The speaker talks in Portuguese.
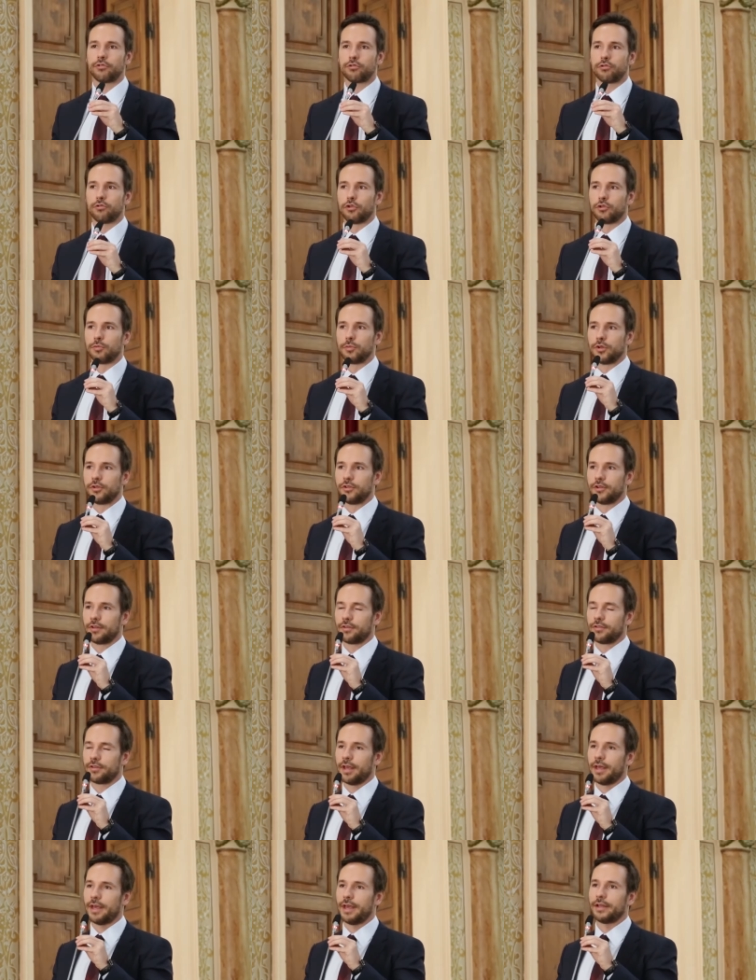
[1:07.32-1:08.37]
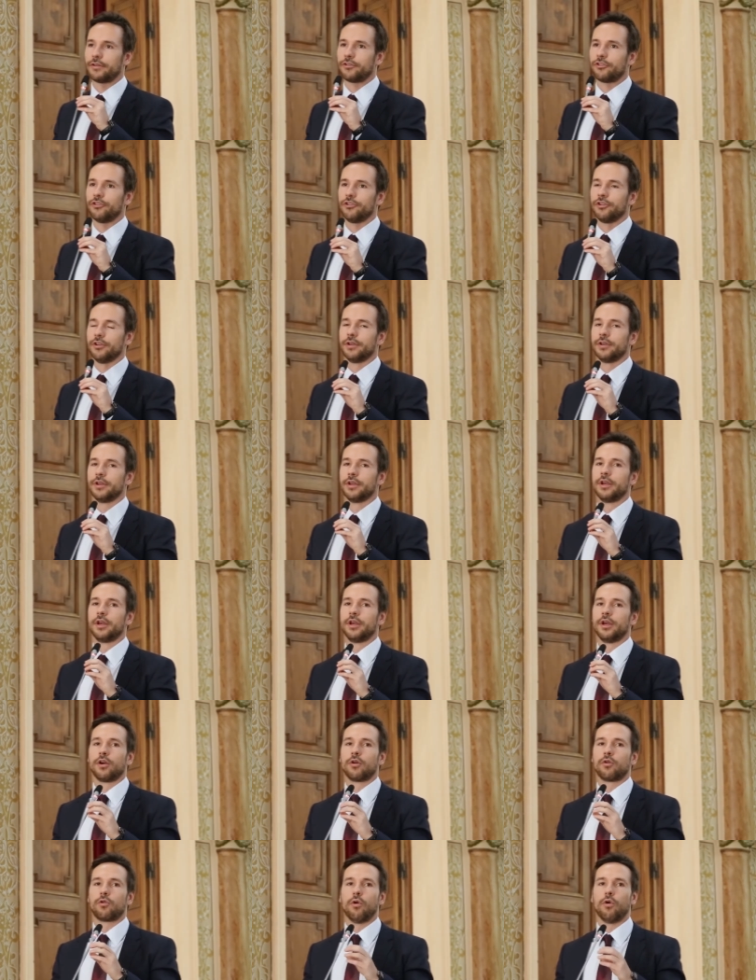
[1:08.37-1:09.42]
Vitor Pupi garantiu que a
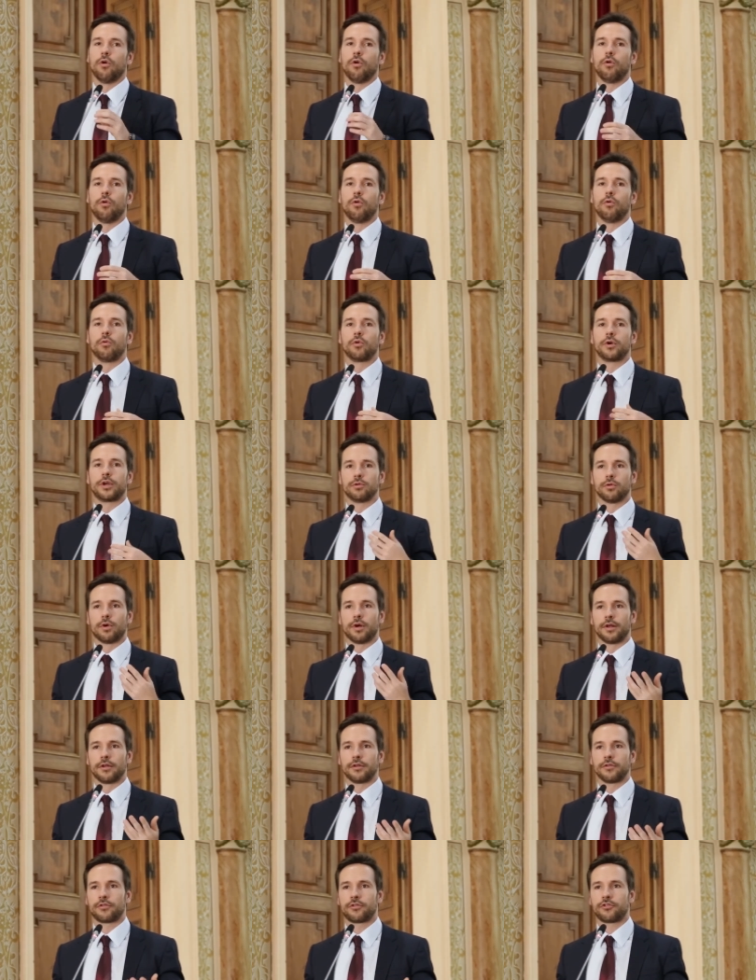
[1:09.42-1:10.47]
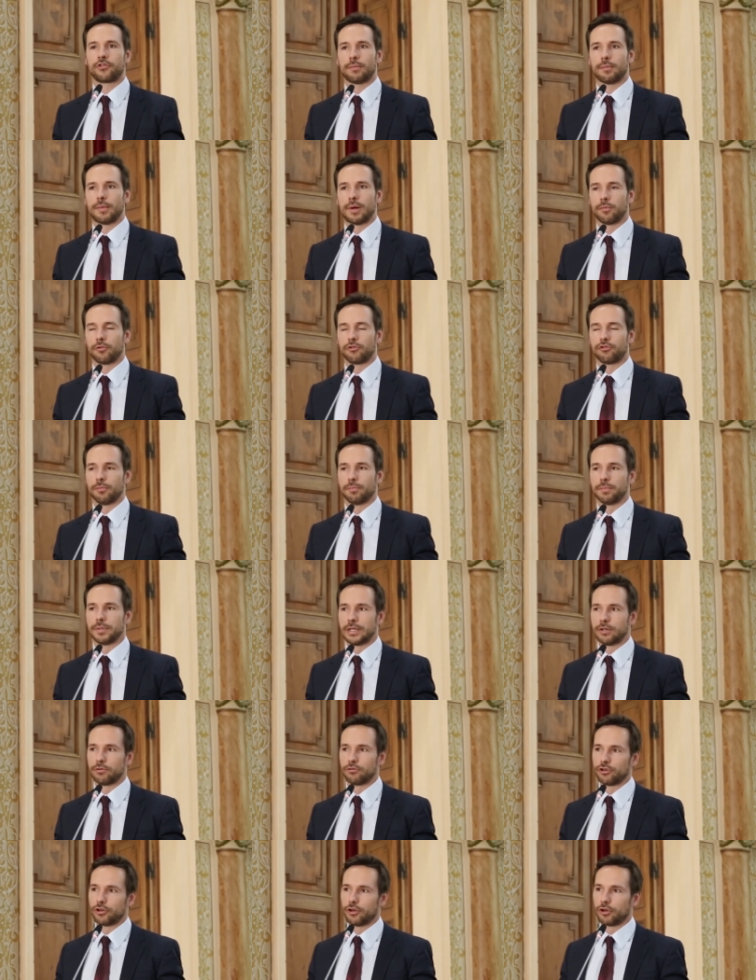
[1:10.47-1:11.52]
cidade possui equilíbrio em suas
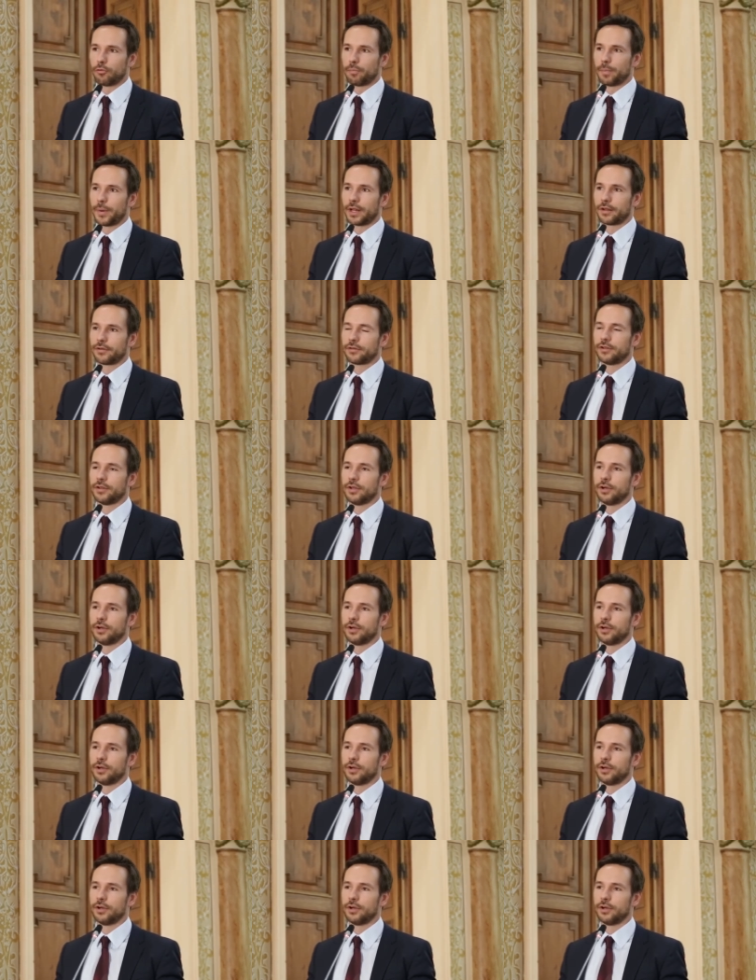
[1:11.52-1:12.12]
contas, mas